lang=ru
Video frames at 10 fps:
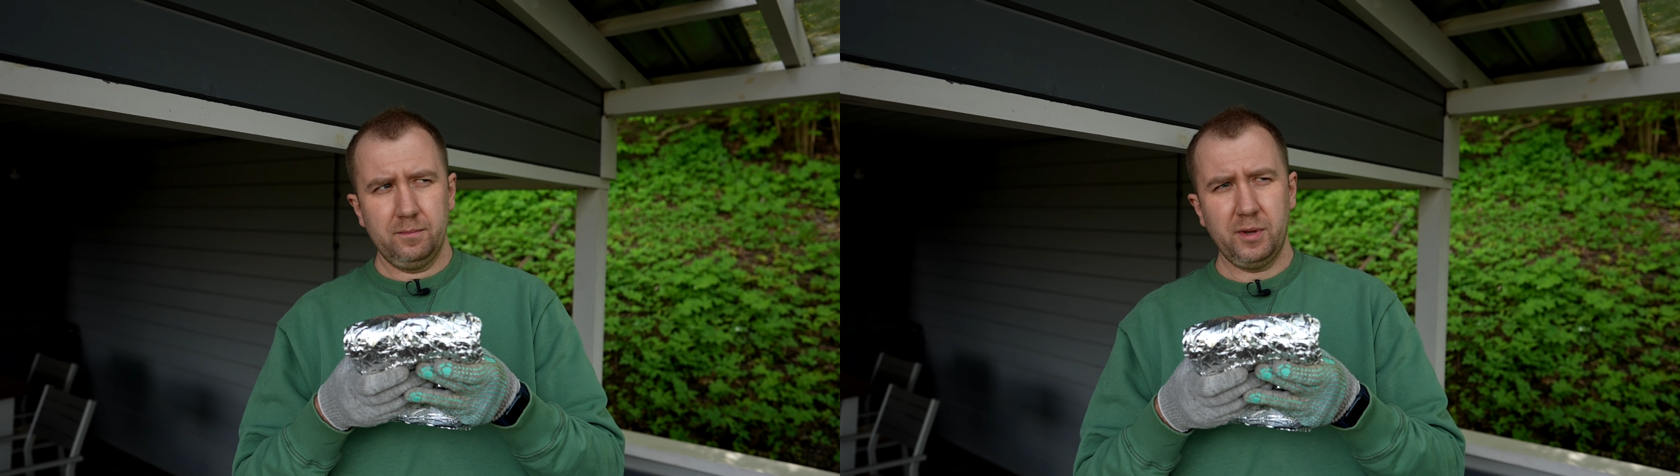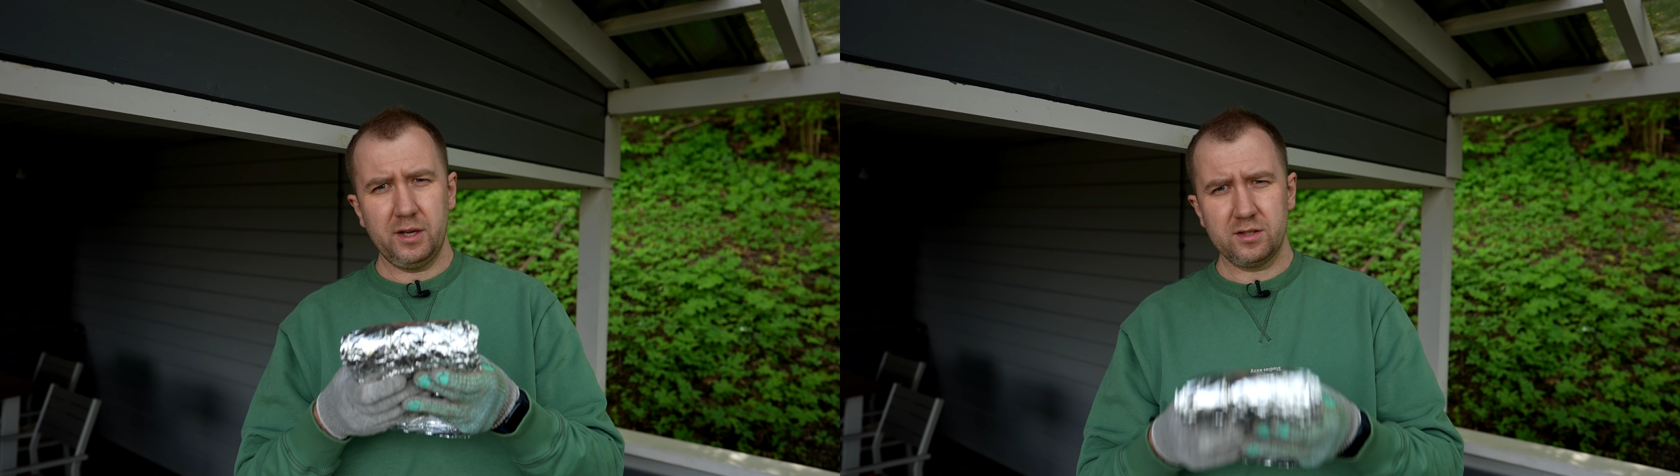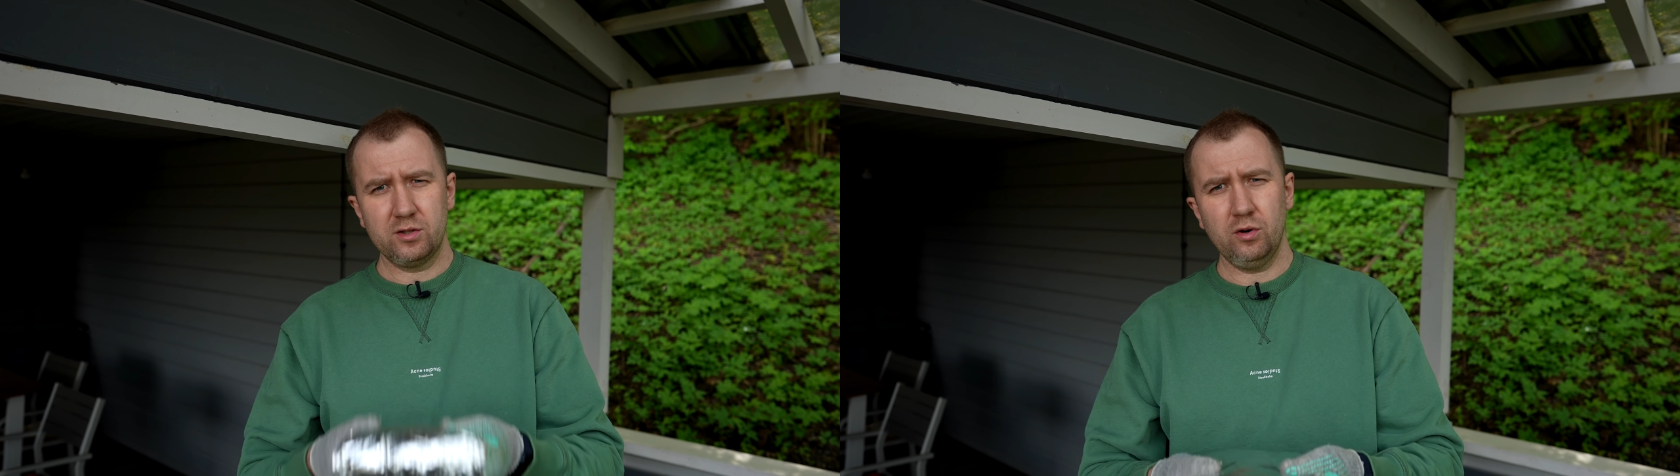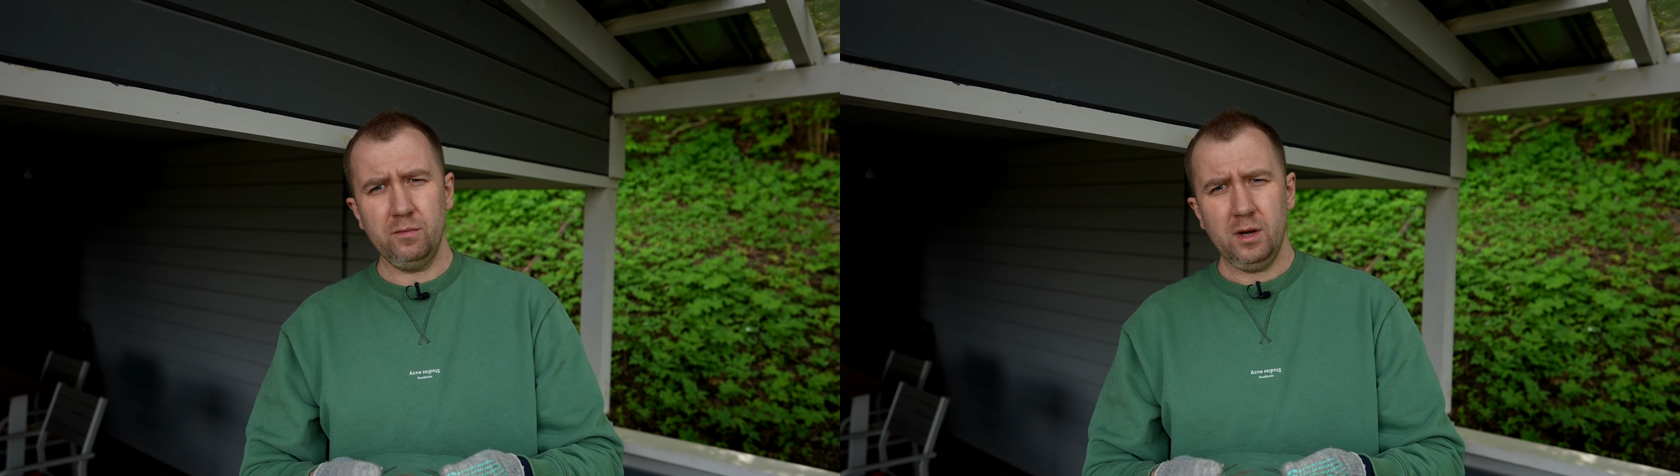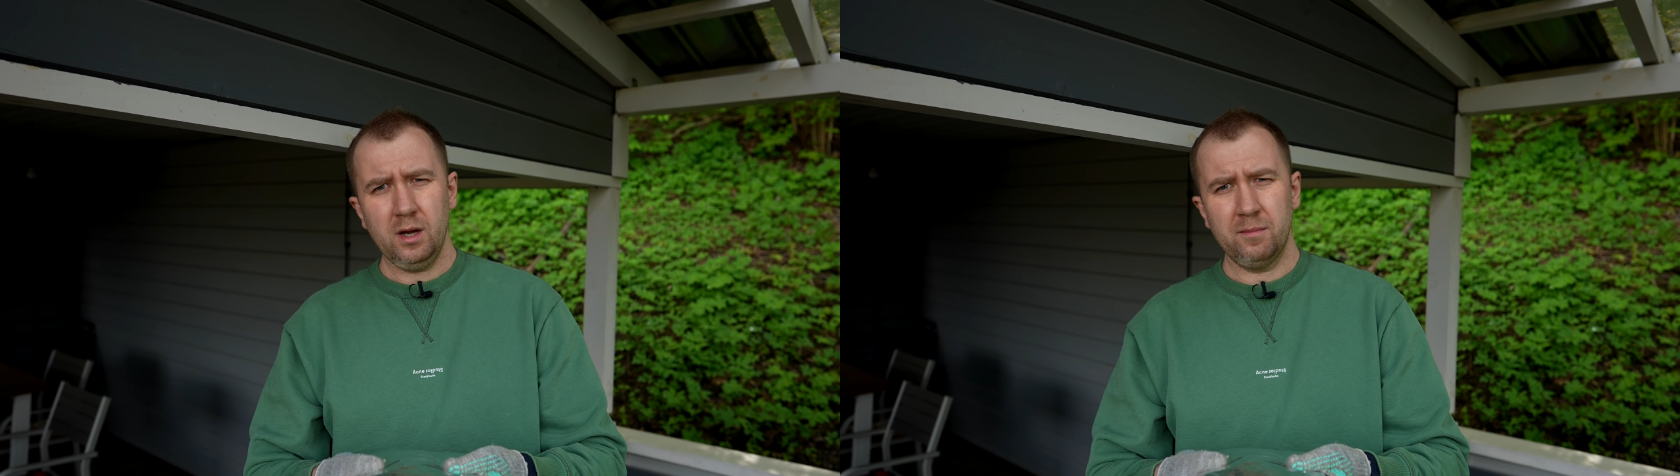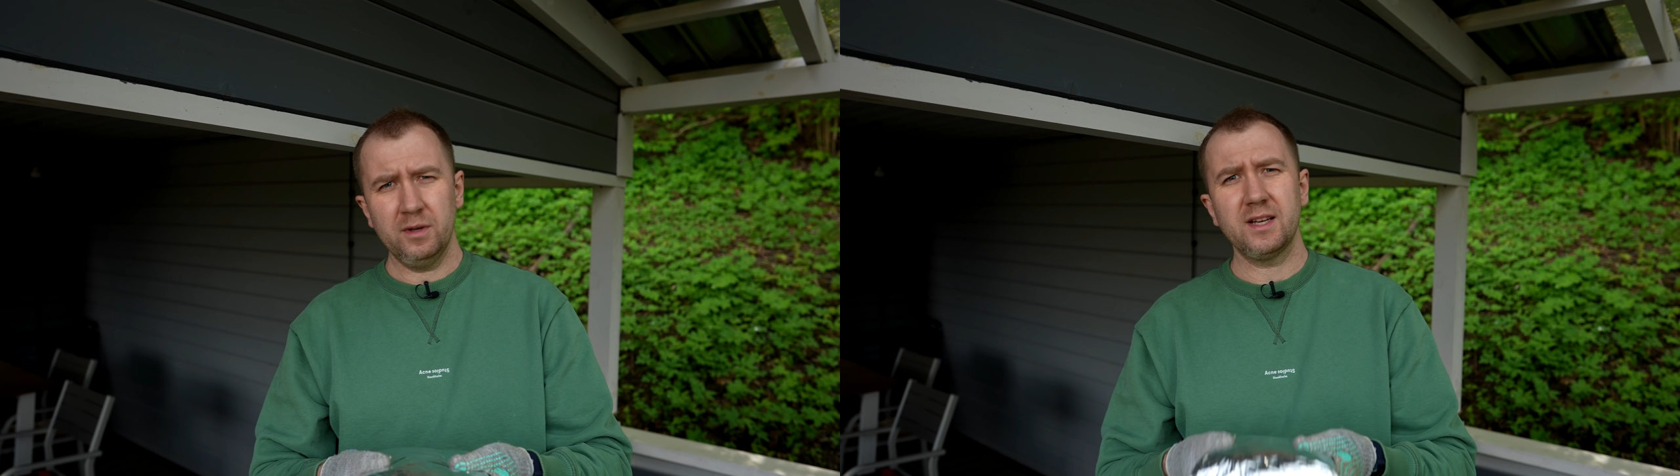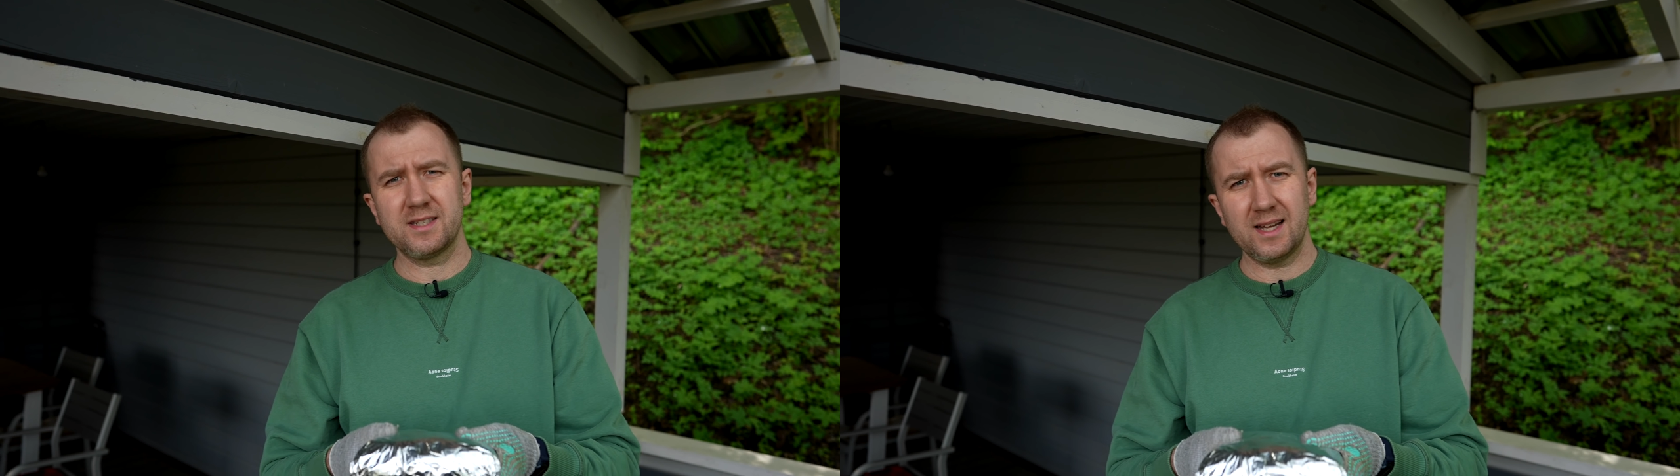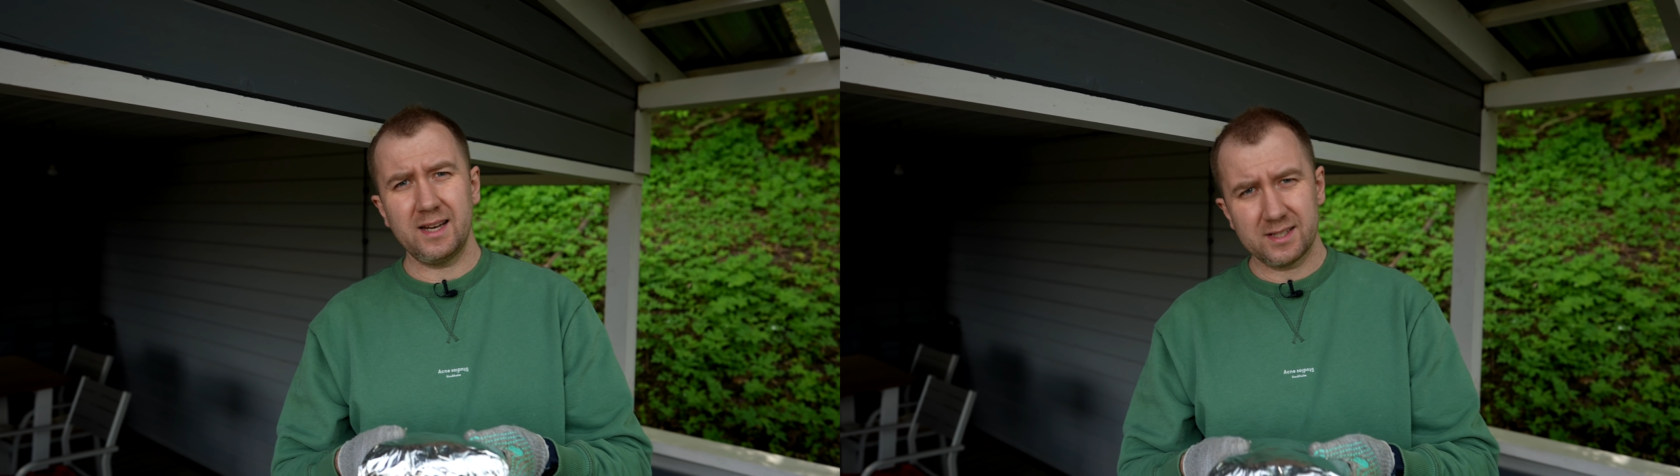Перед сном мы
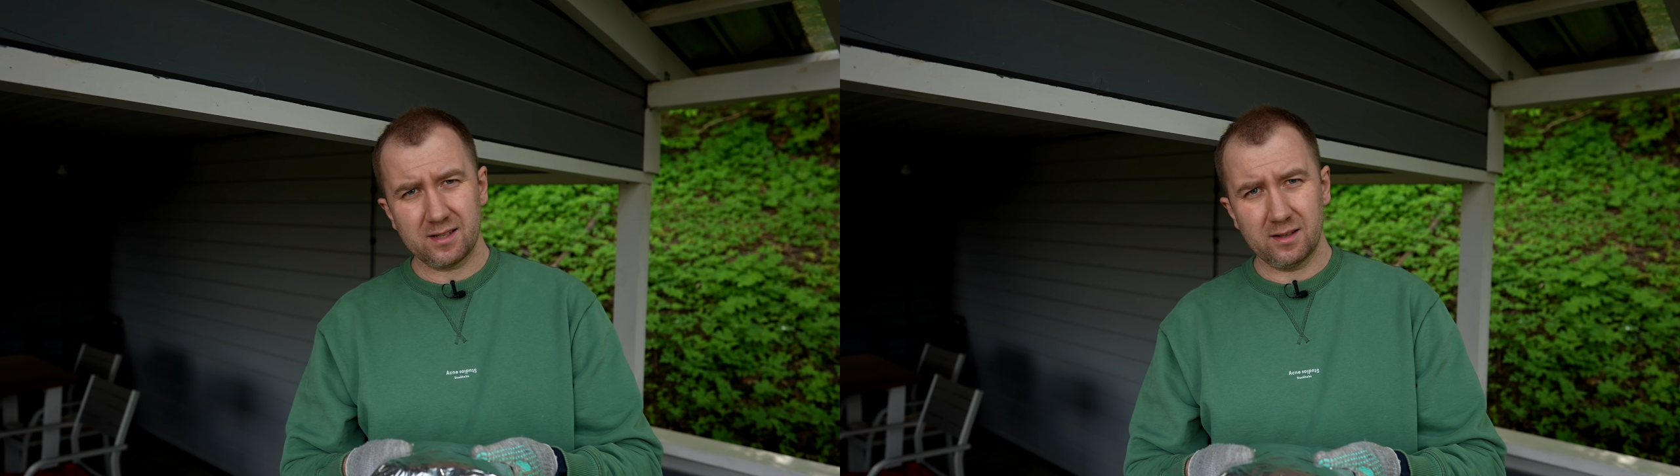достали из